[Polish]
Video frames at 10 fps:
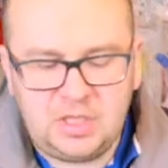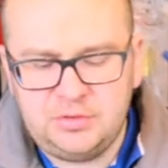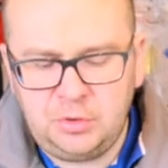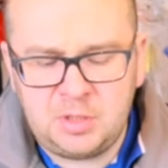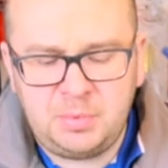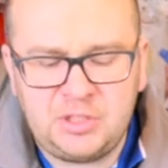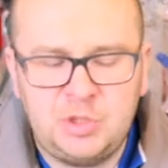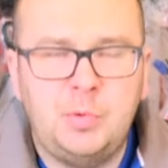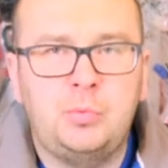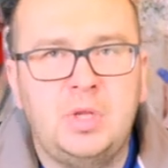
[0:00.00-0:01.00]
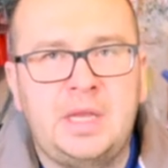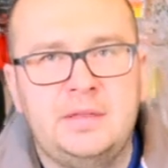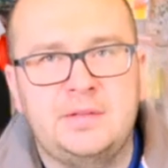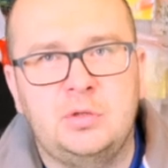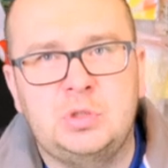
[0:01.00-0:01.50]
Coraz bardziej
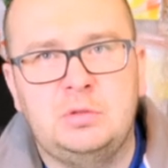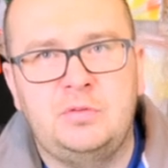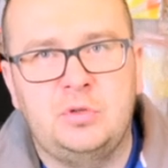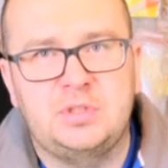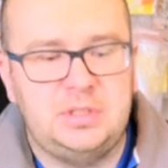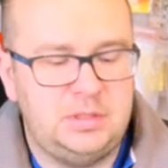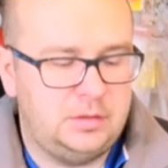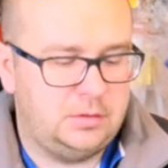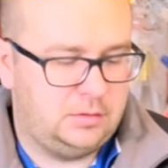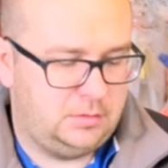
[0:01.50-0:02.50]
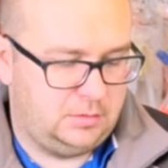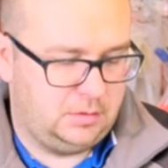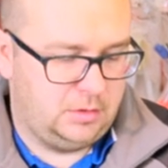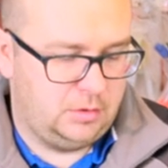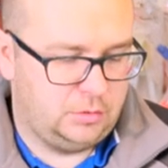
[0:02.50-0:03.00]
popularne są kołowrotki
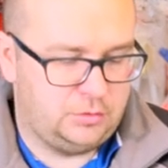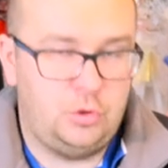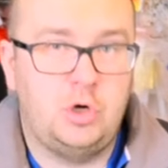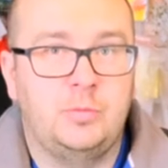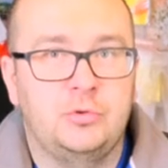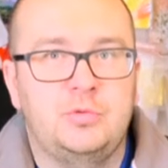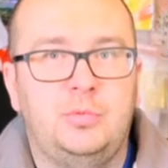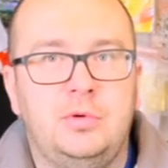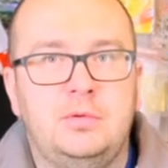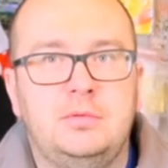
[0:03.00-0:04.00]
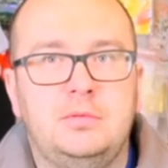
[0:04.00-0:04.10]
z ruchomą szpulą.